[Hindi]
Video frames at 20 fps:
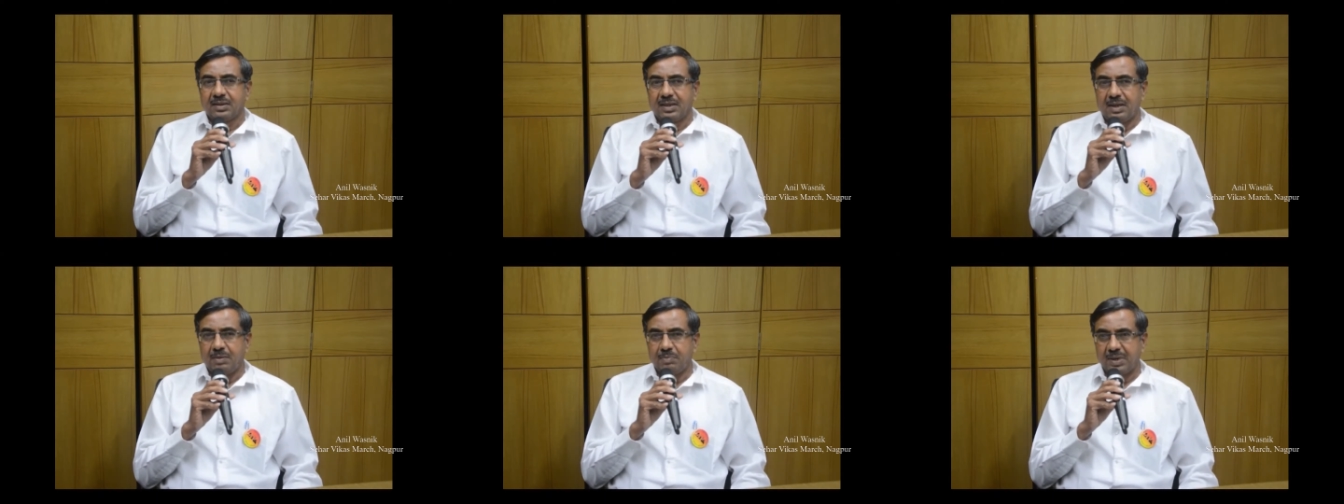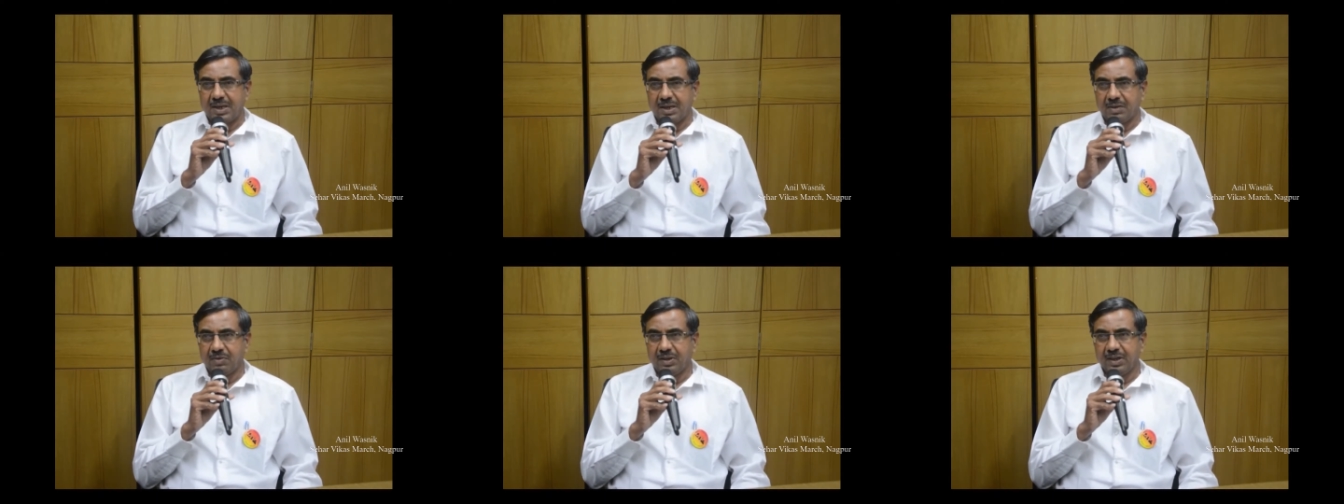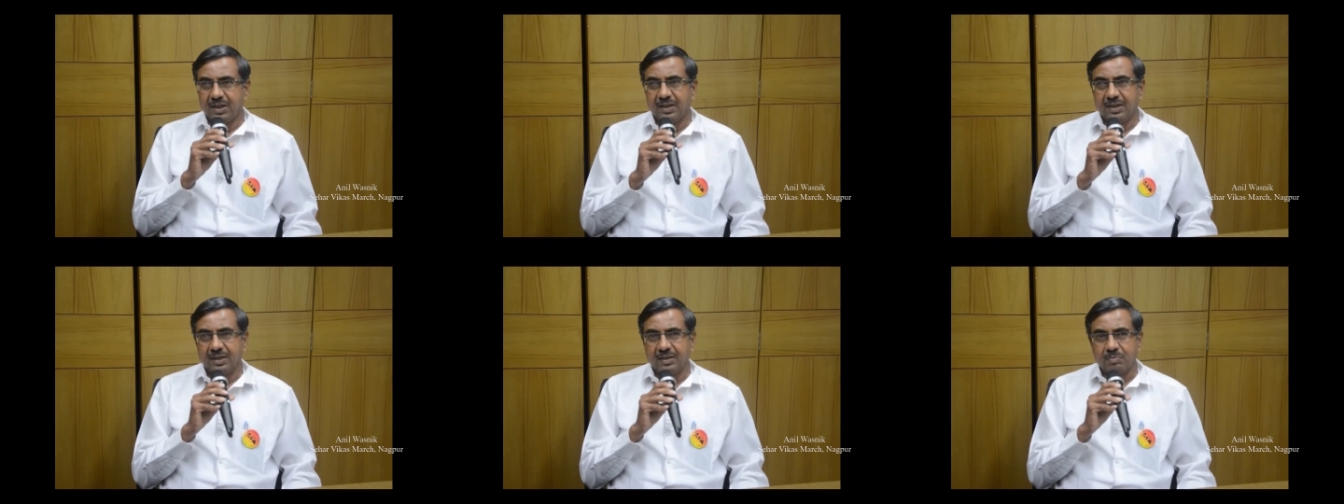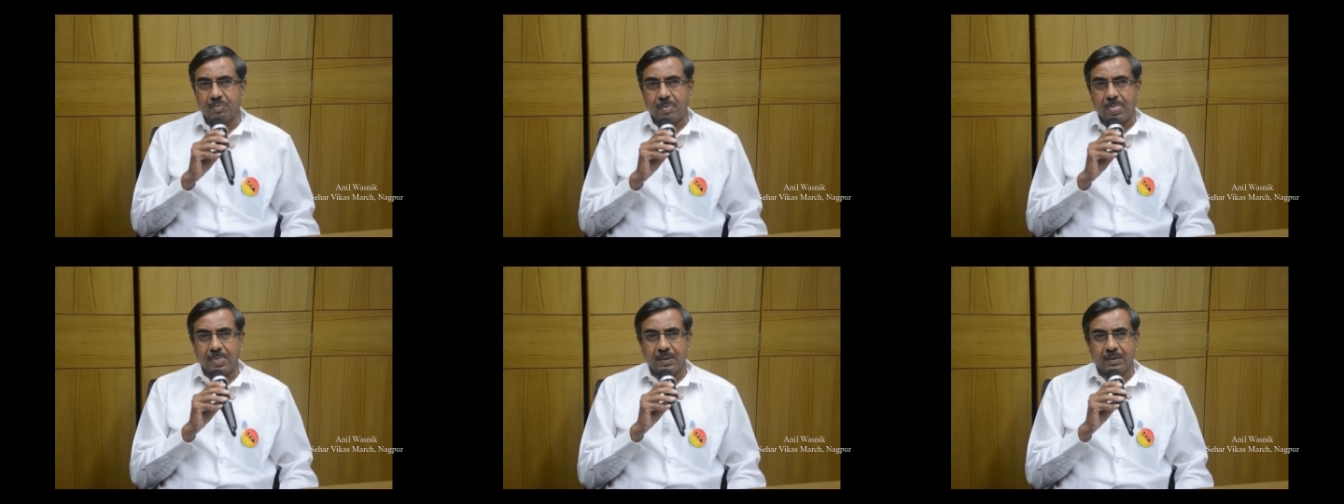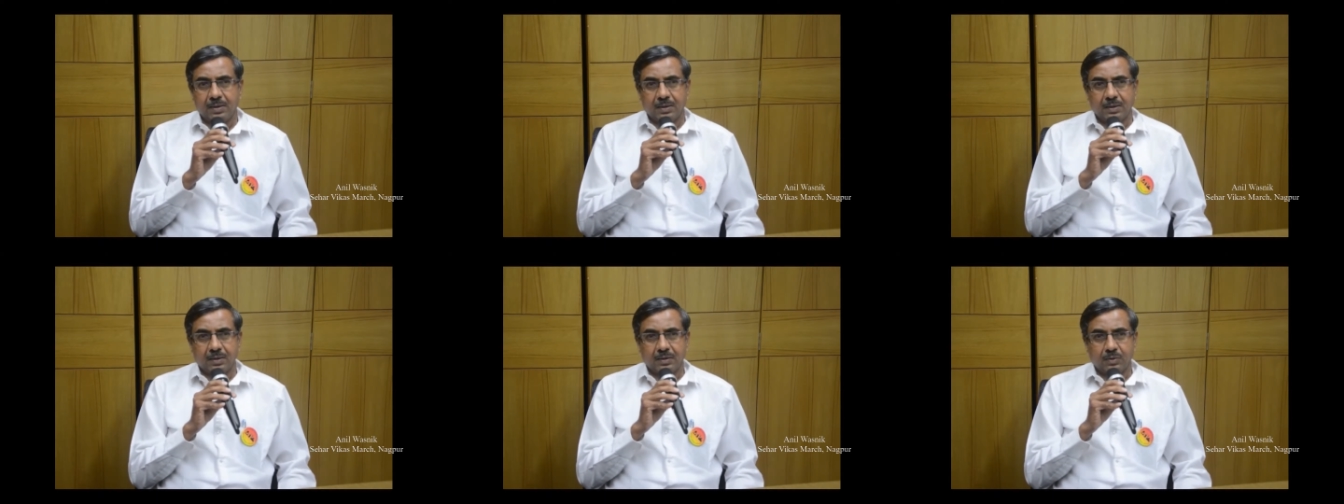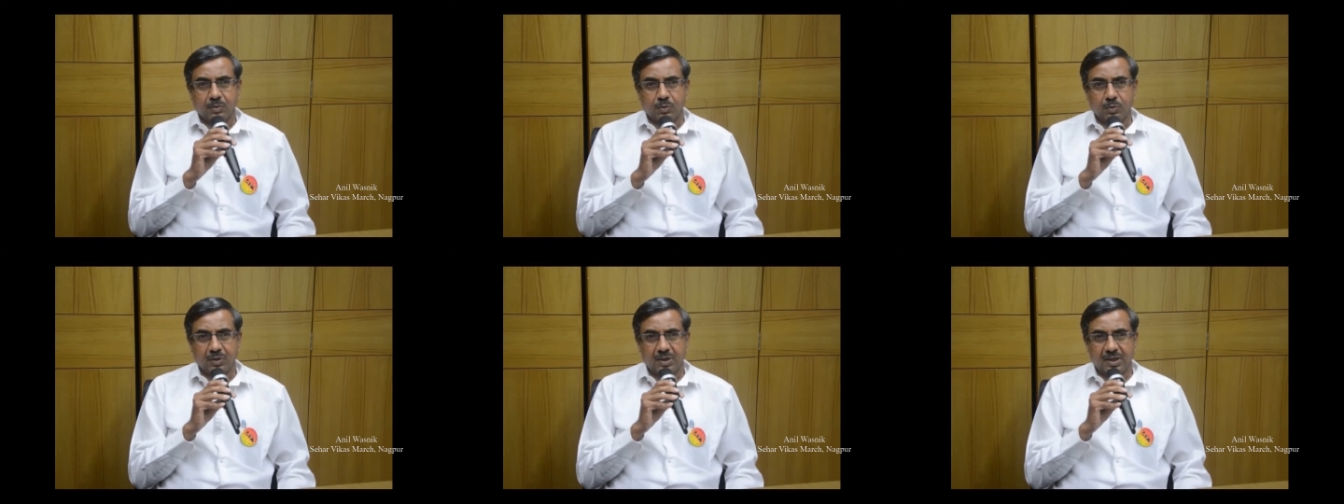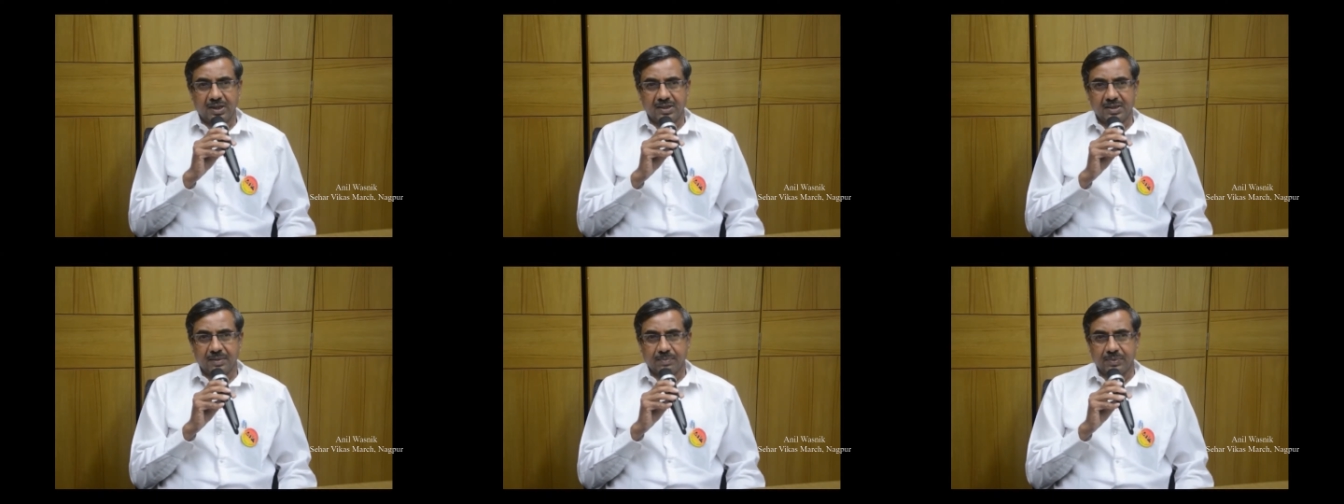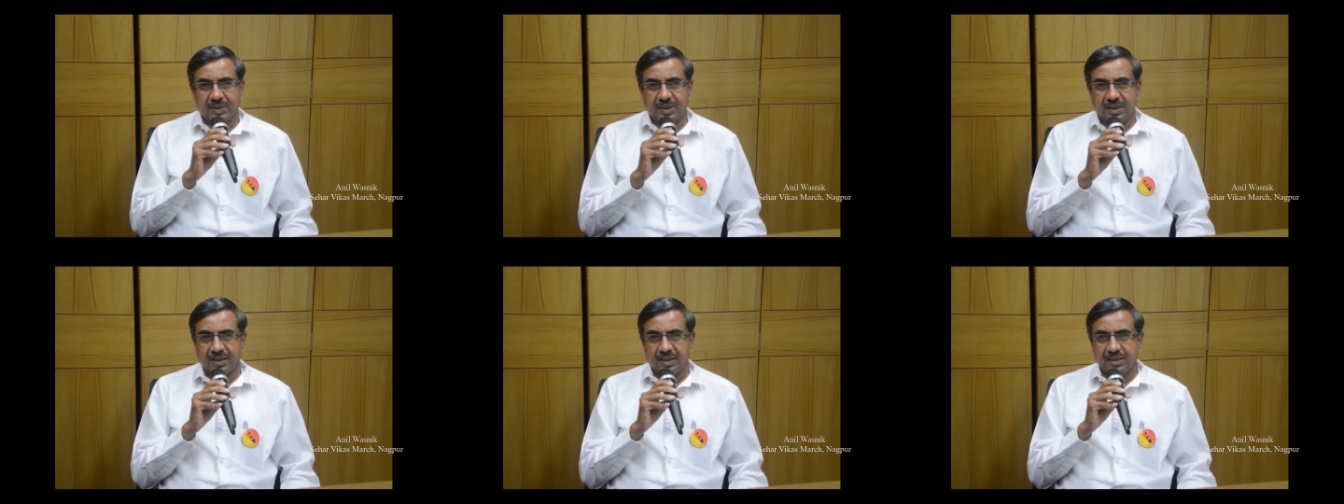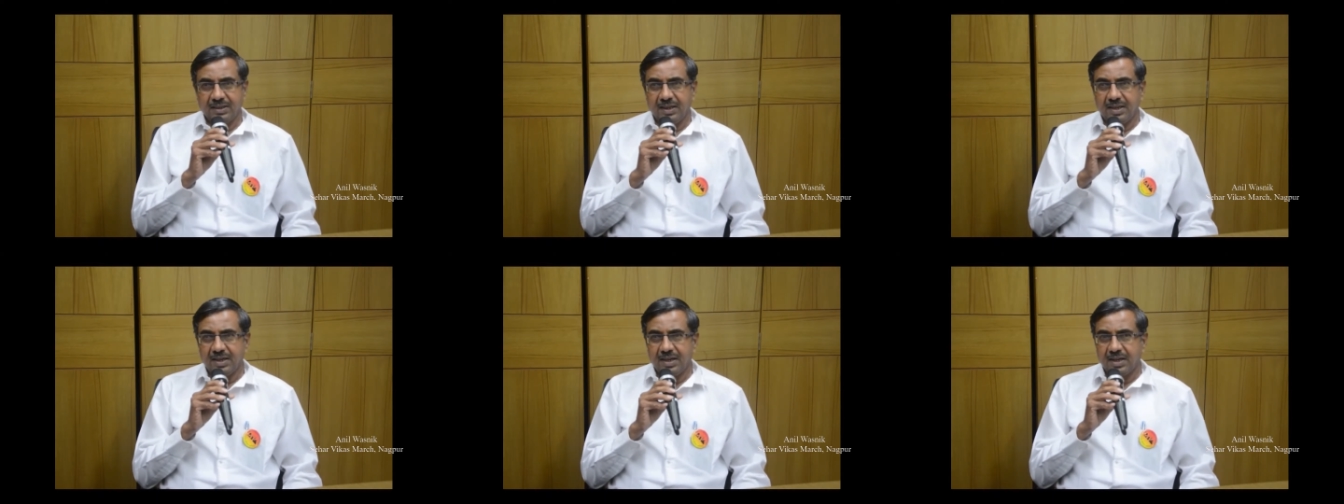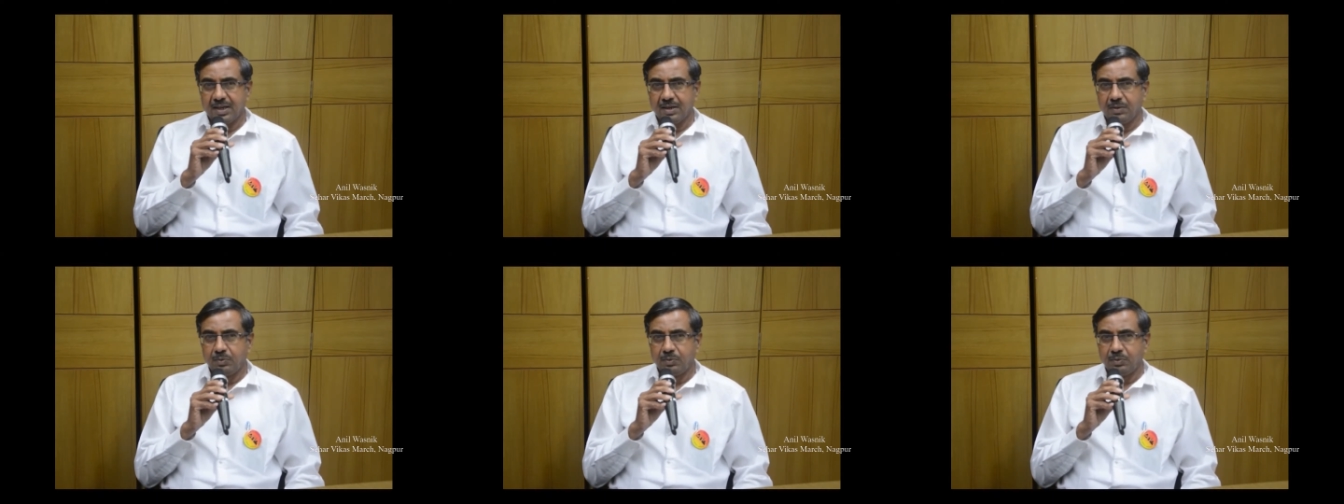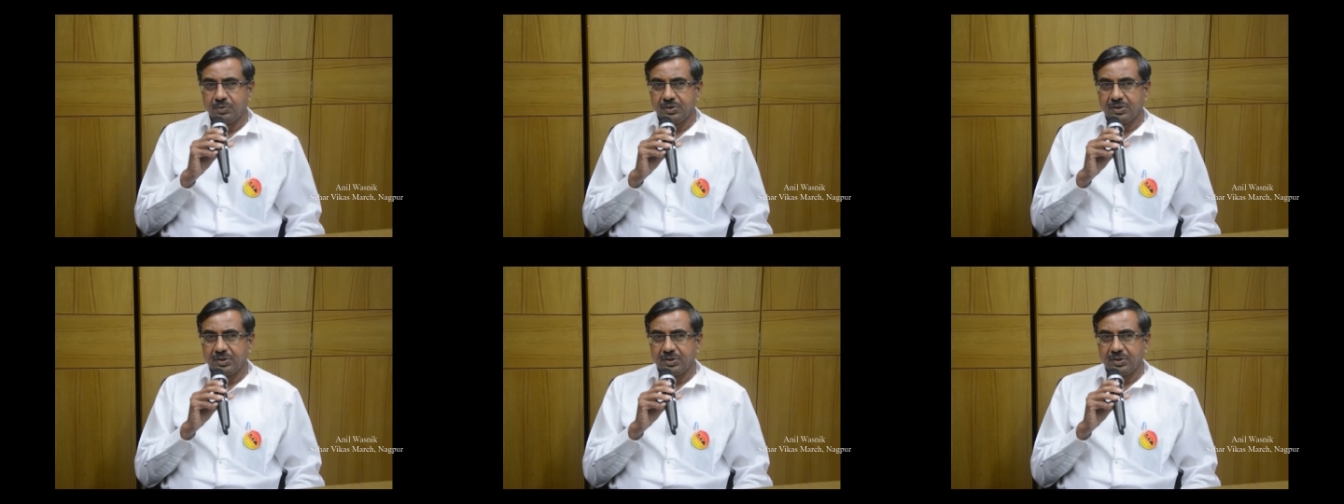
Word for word: कामगार वर्ग है उनके जब तक अधिकार उन